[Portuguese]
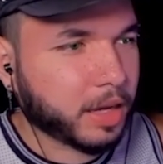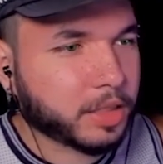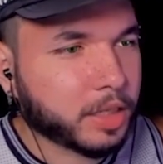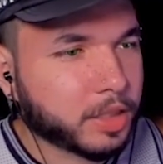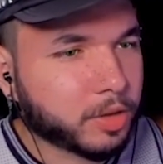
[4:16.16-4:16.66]

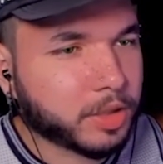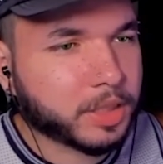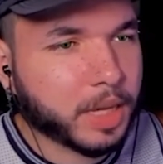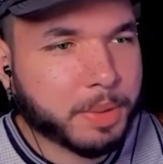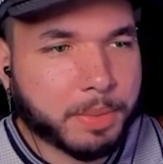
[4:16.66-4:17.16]
Argentino
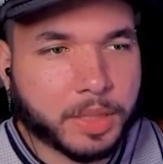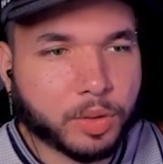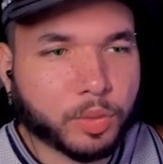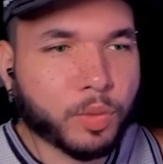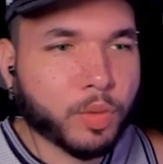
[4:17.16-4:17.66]
sempre
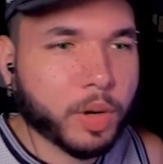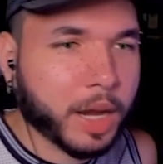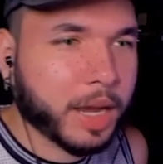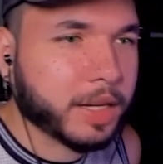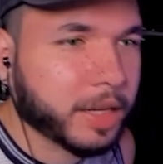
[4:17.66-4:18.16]
metido com
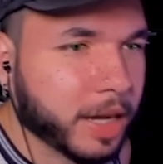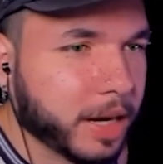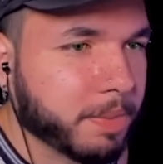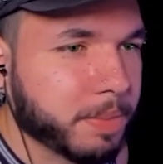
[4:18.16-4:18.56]
cocaína, cara. É